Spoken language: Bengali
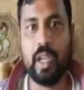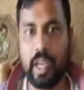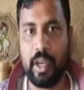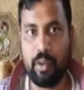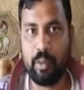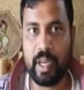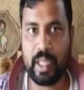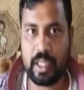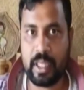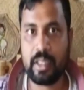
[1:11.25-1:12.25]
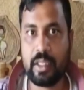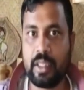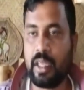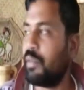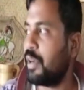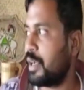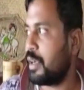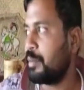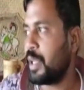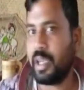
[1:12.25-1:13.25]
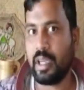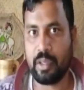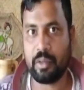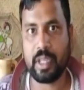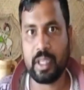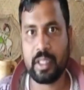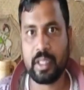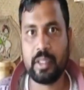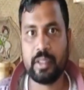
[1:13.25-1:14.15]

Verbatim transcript: হ্যান্ডলুমের আছে তারপরে টেরাকোটা আছে